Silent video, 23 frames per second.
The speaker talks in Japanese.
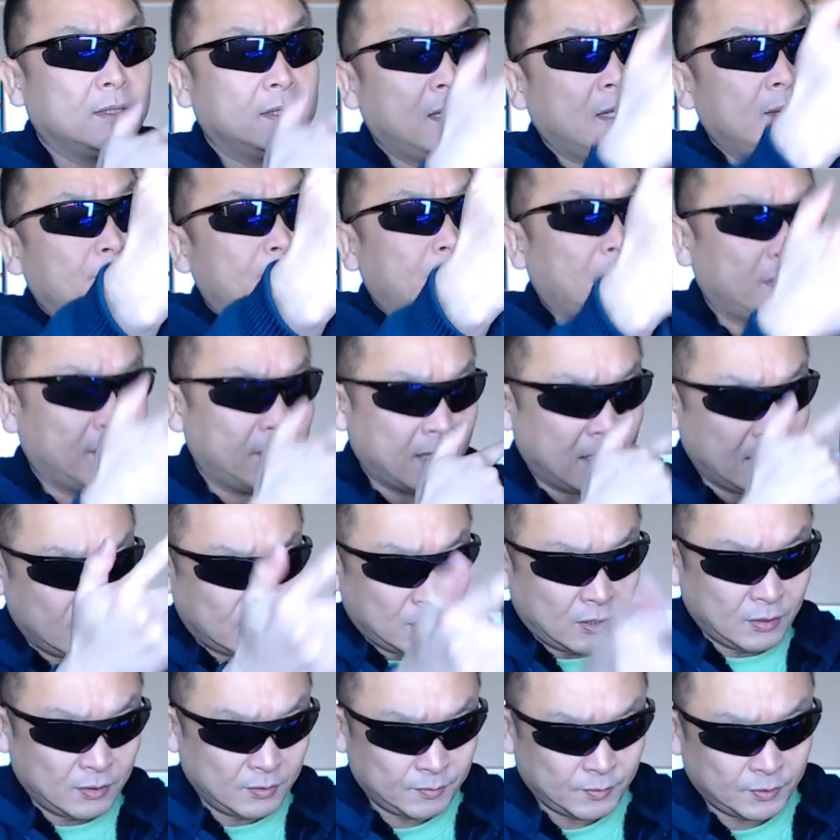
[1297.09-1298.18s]
電波のやり
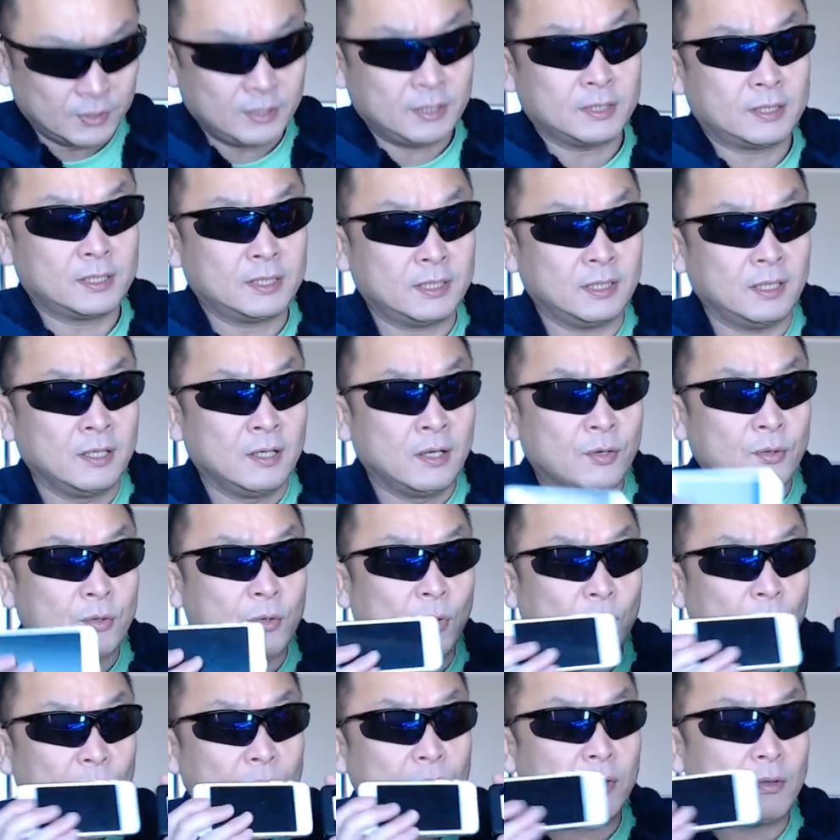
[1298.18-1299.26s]
取りもいいし
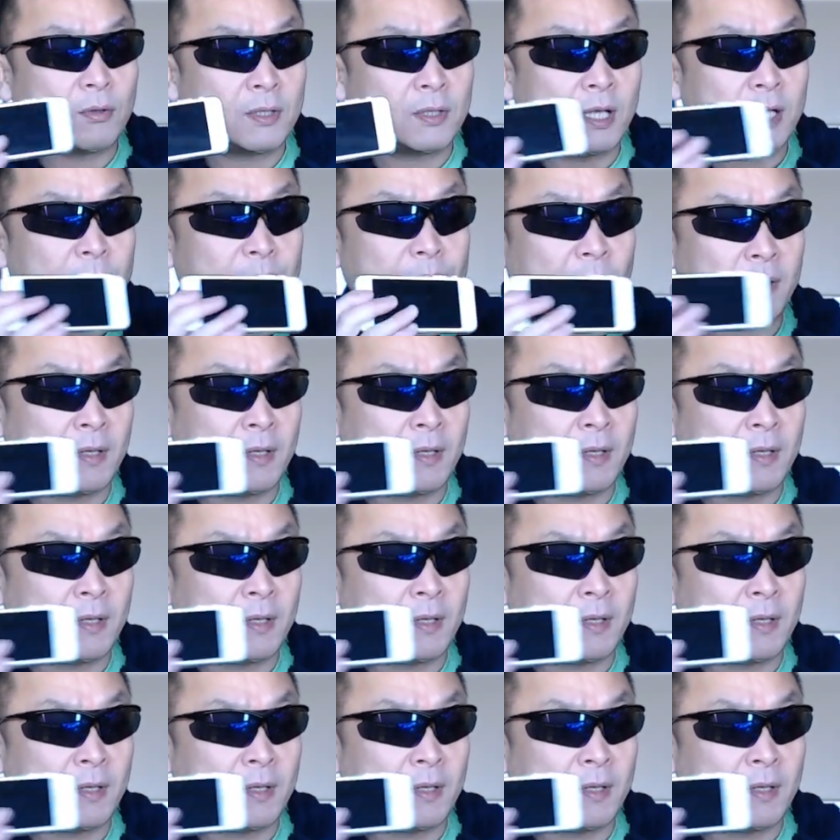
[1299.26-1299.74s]
こことの電